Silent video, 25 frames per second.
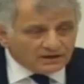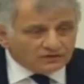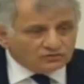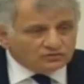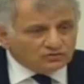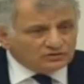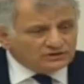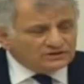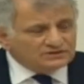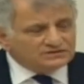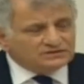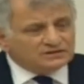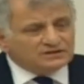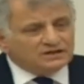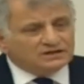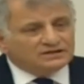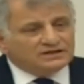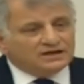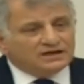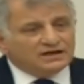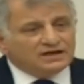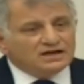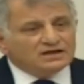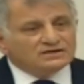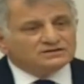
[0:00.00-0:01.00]
Dolayısıyla
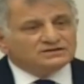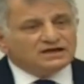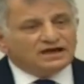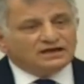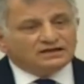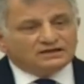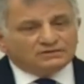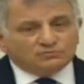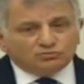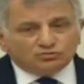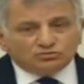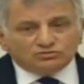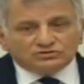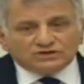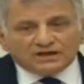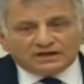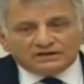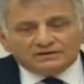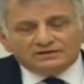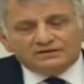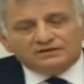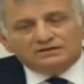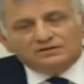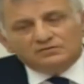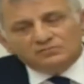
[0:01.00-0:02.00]
de sanki
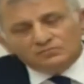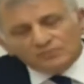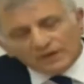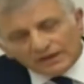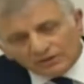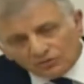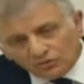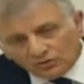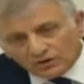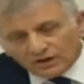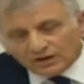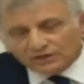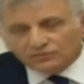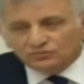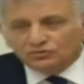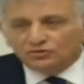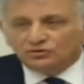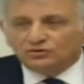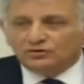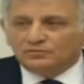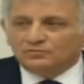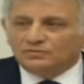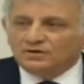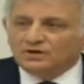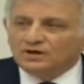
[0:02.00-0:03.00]
buradan ben öyle
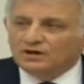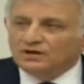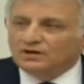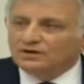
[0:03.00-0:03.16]
anlıyorum